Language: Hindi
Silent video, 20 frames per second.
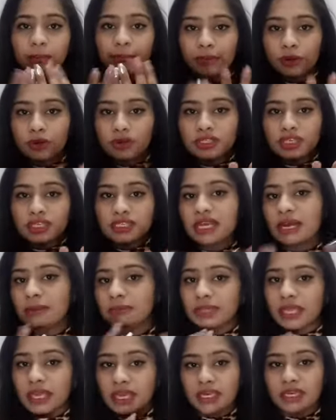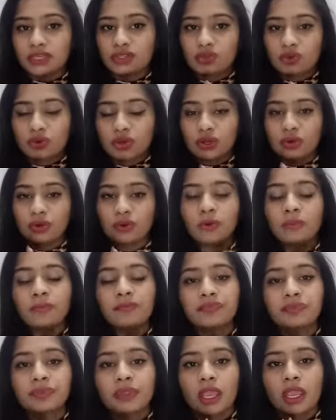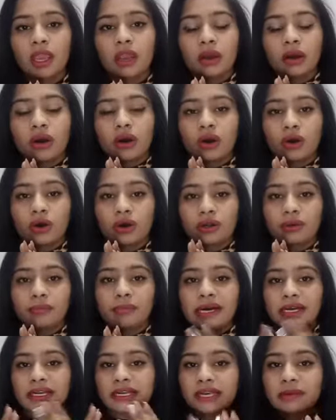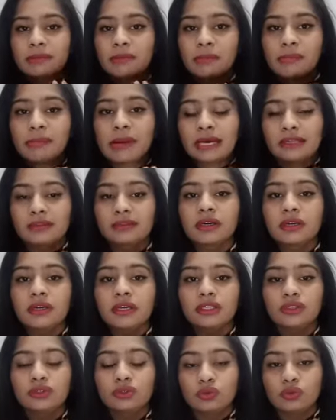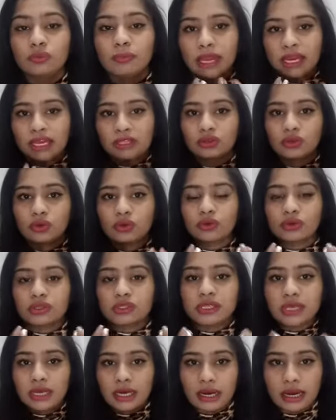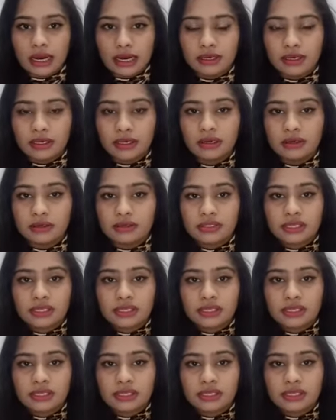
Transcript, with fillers: प्रोसेस आप देख ही चुके हो और बाकी का मैं बात कर लेती हूँ पहले तो उस जगह की